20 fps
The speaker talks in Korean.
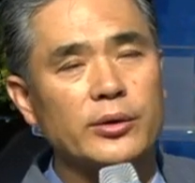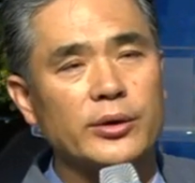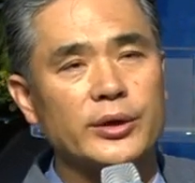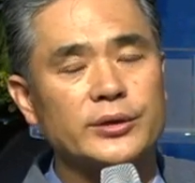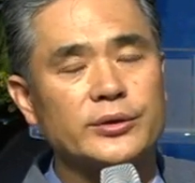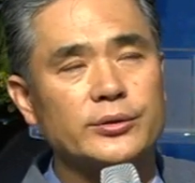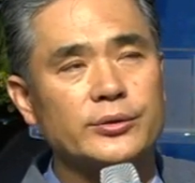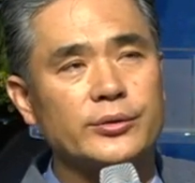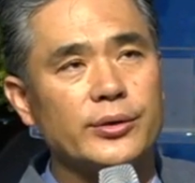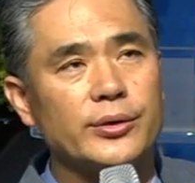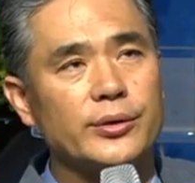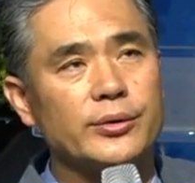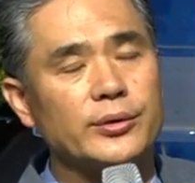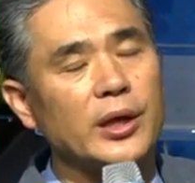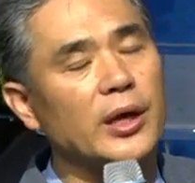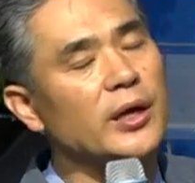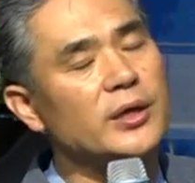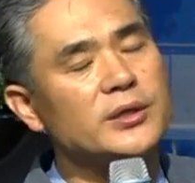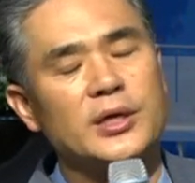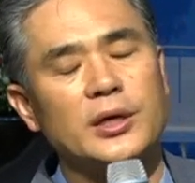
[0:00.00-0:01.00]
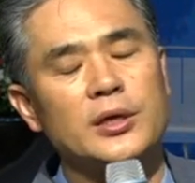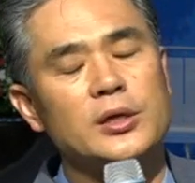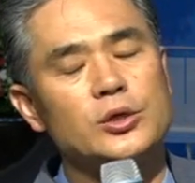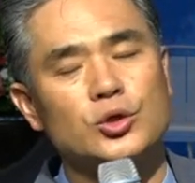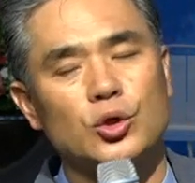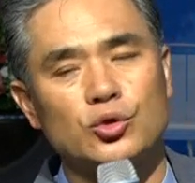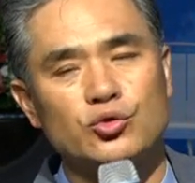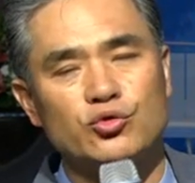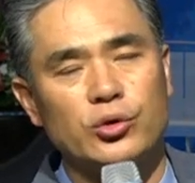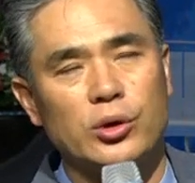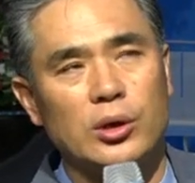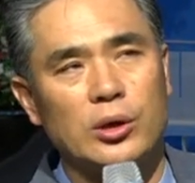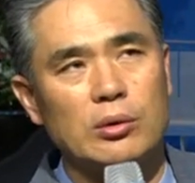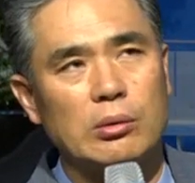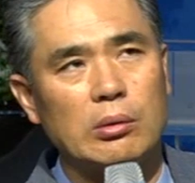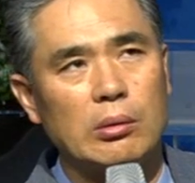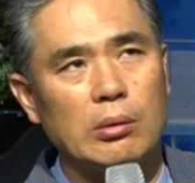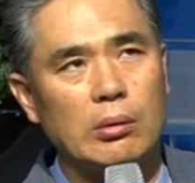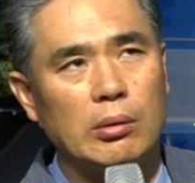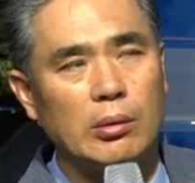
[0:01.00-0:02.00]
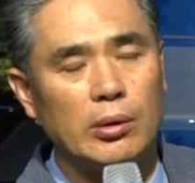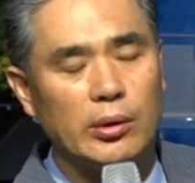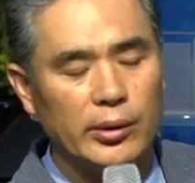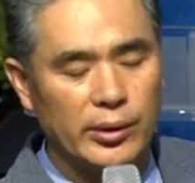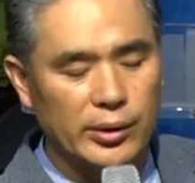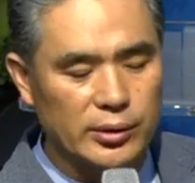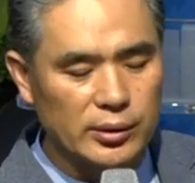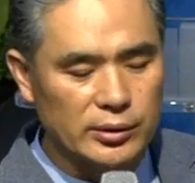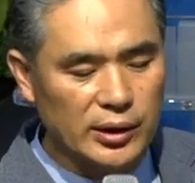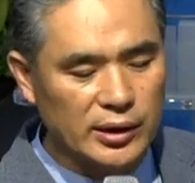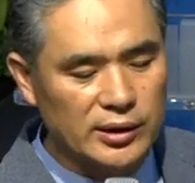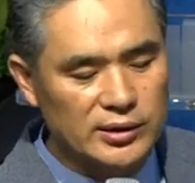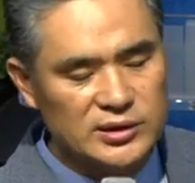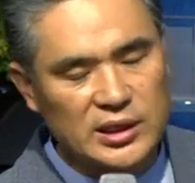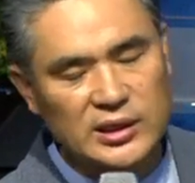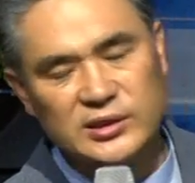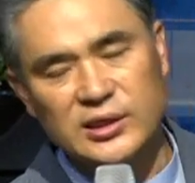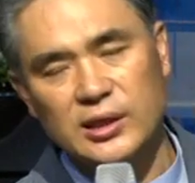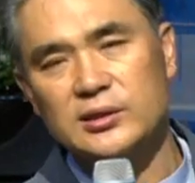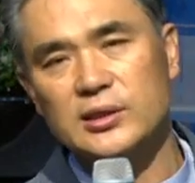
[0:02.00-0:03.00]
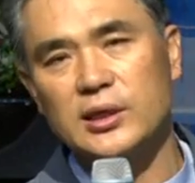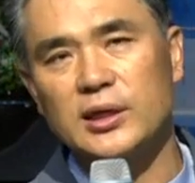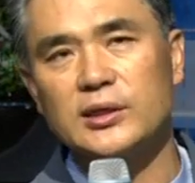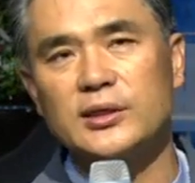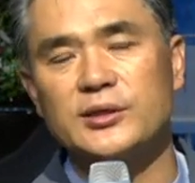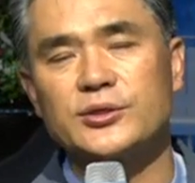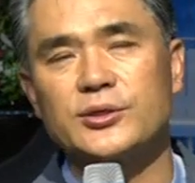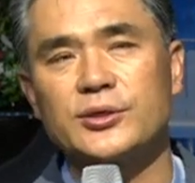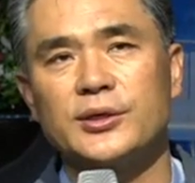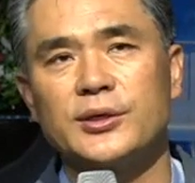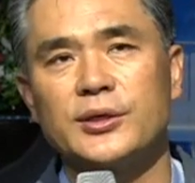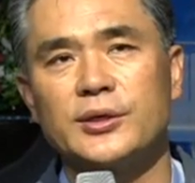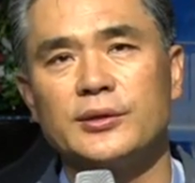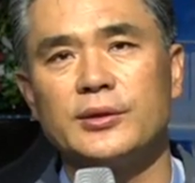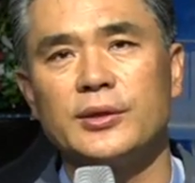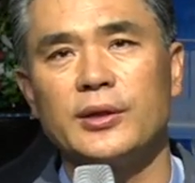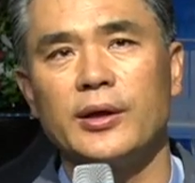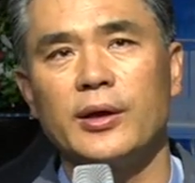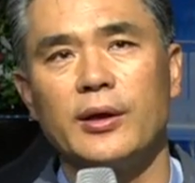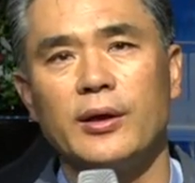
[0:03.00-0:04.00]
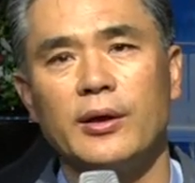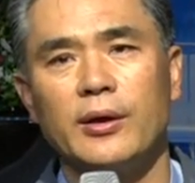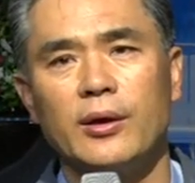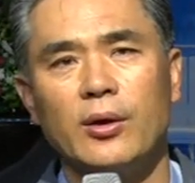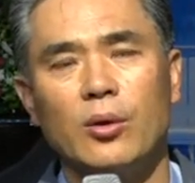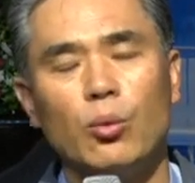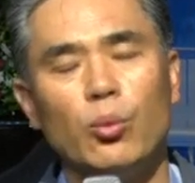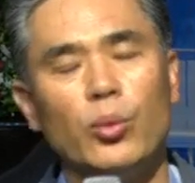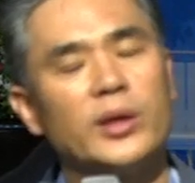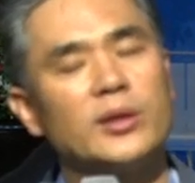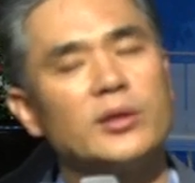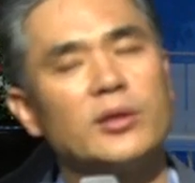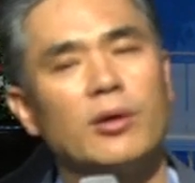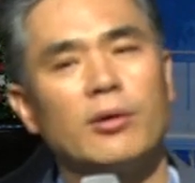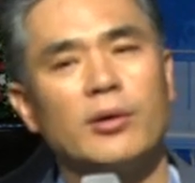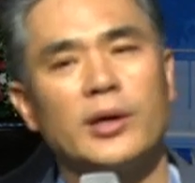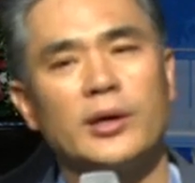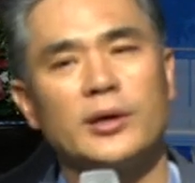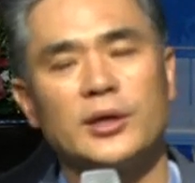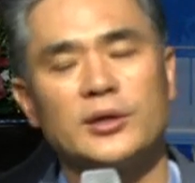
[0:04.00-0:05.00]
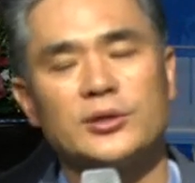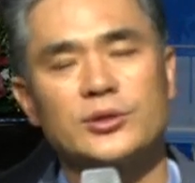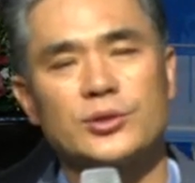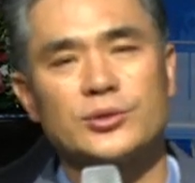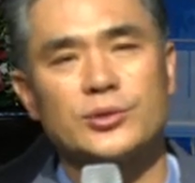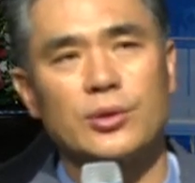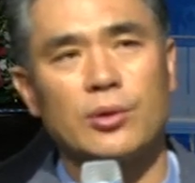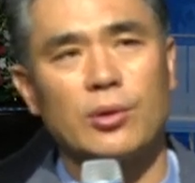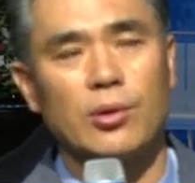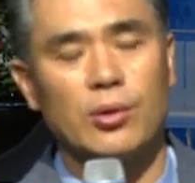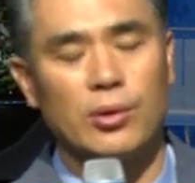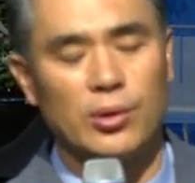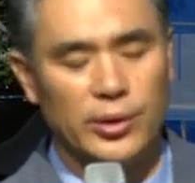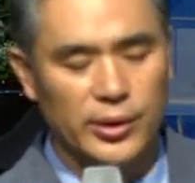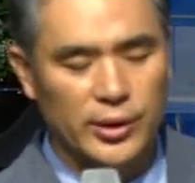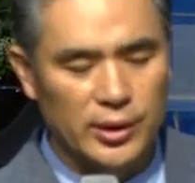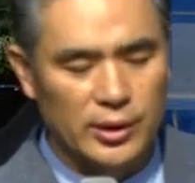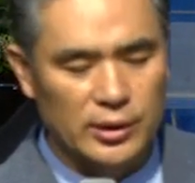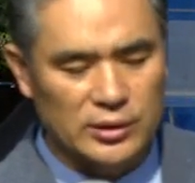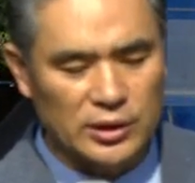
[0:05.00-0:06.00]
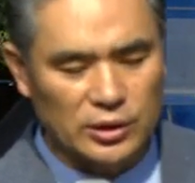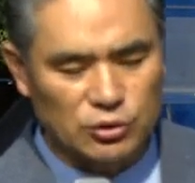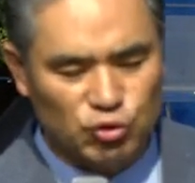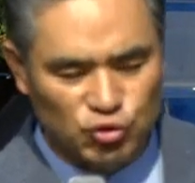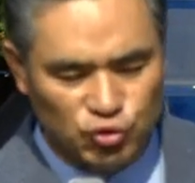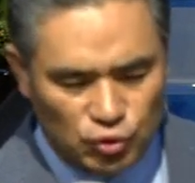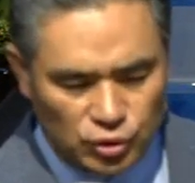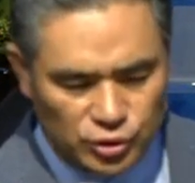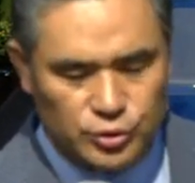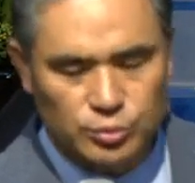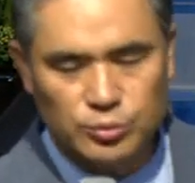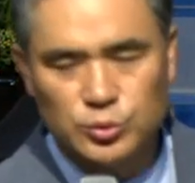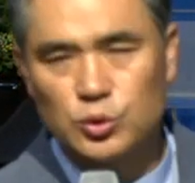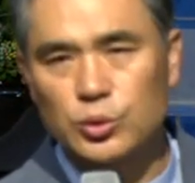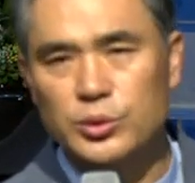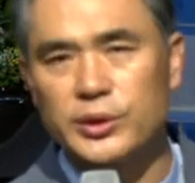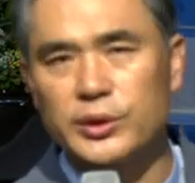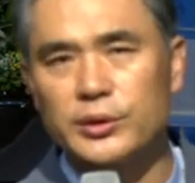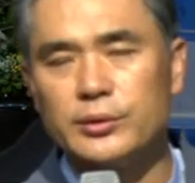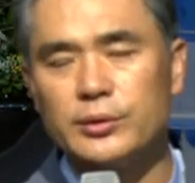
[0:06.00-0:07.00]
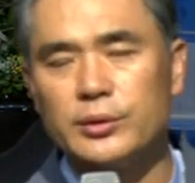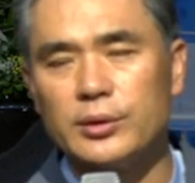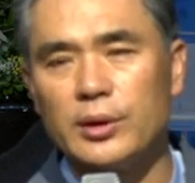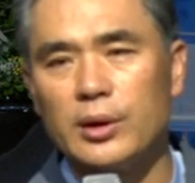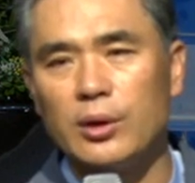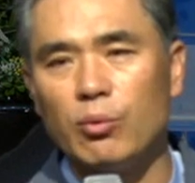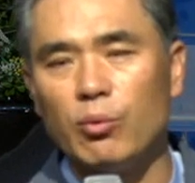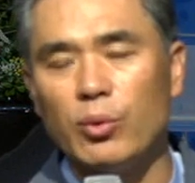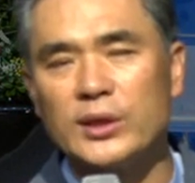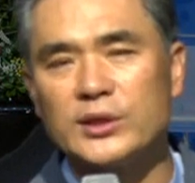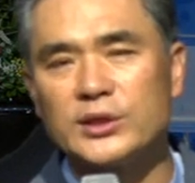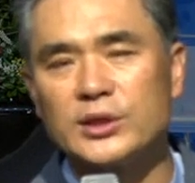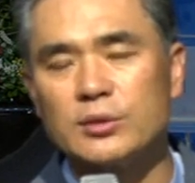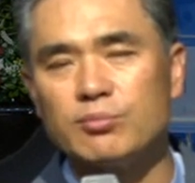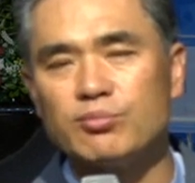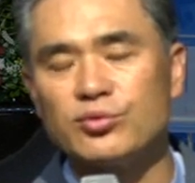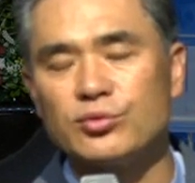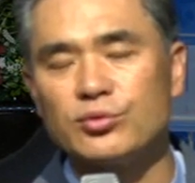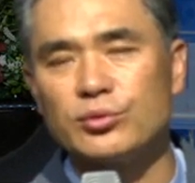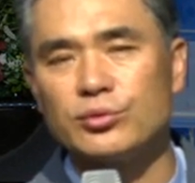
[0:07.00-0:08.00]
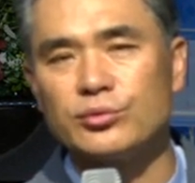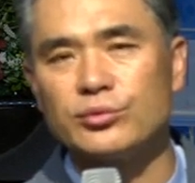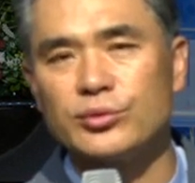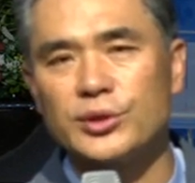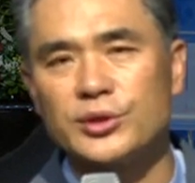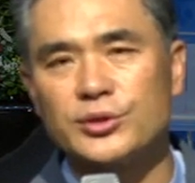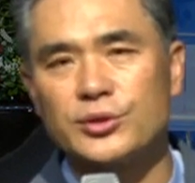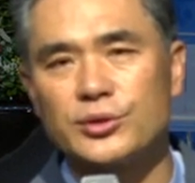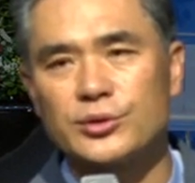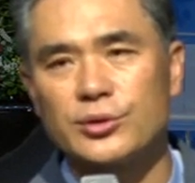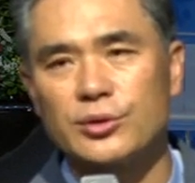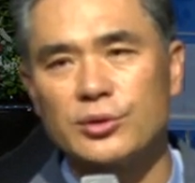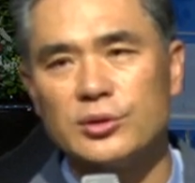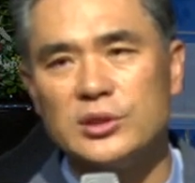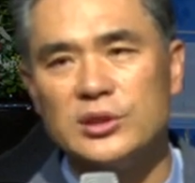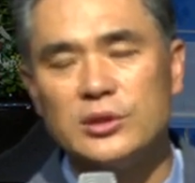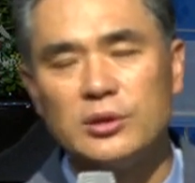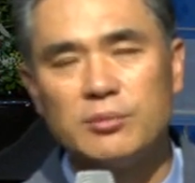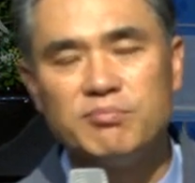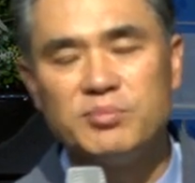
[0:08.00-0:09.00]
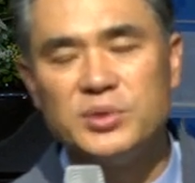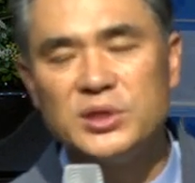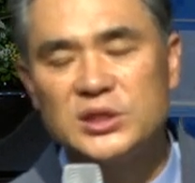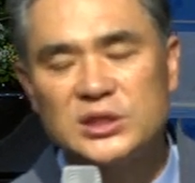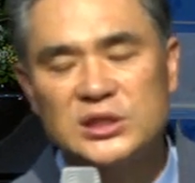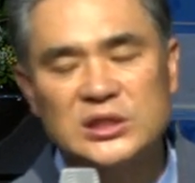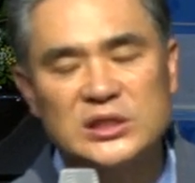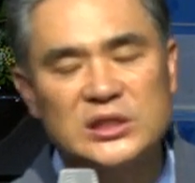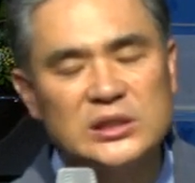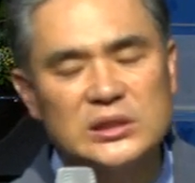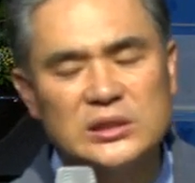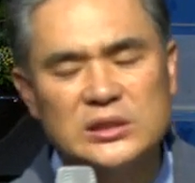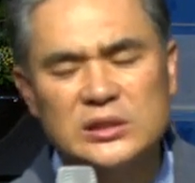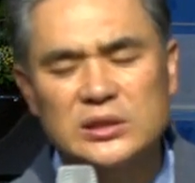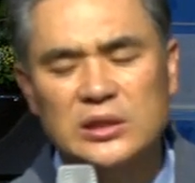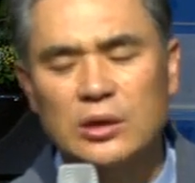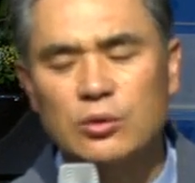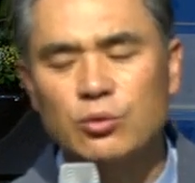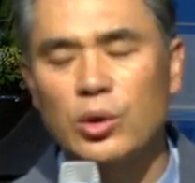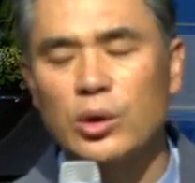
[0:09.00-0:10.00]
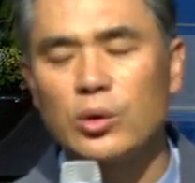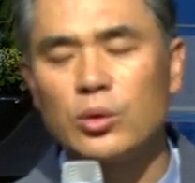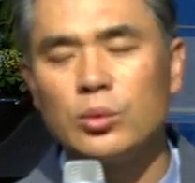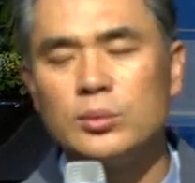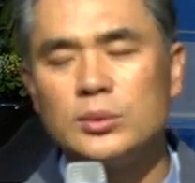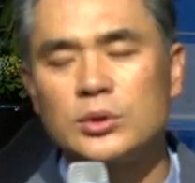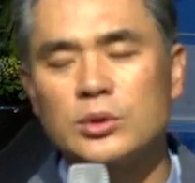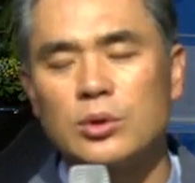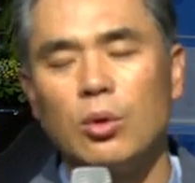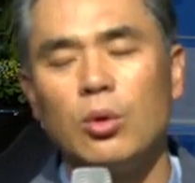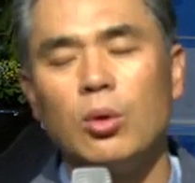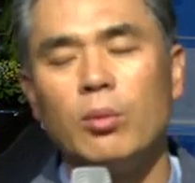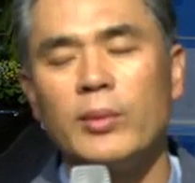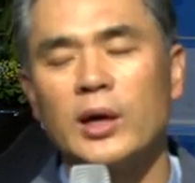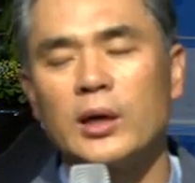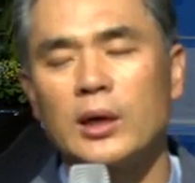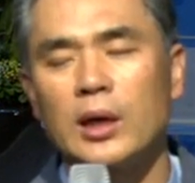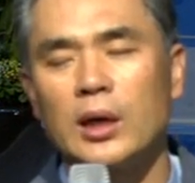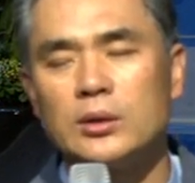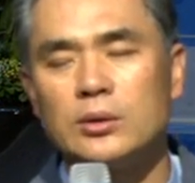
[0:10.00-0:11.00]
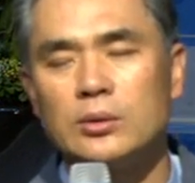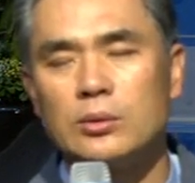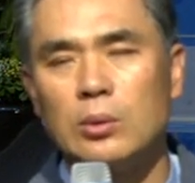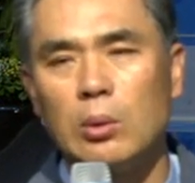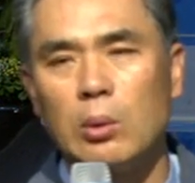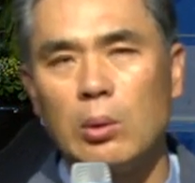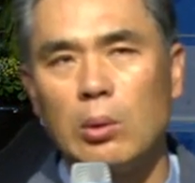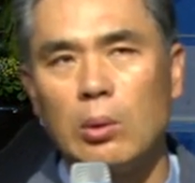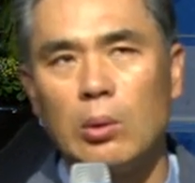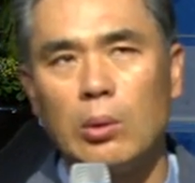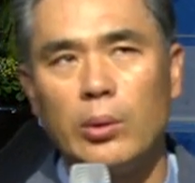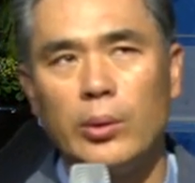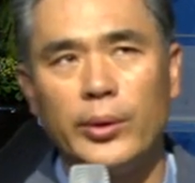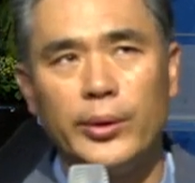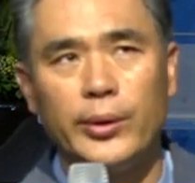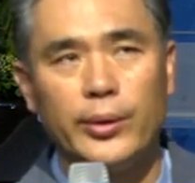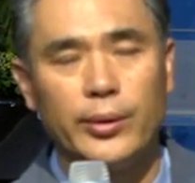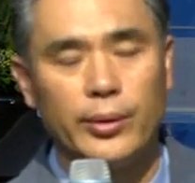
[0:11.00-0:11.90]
것 같은 거예요. 내 생일 저주하고 내가 사생자가 됐어야 되는데 왜 태어나게 하셔서 나 죽었으면 좋겠는데 왜 지금 붙들고 계셔서 이런 미친 듯한 괴로움을 경험하게 하는 거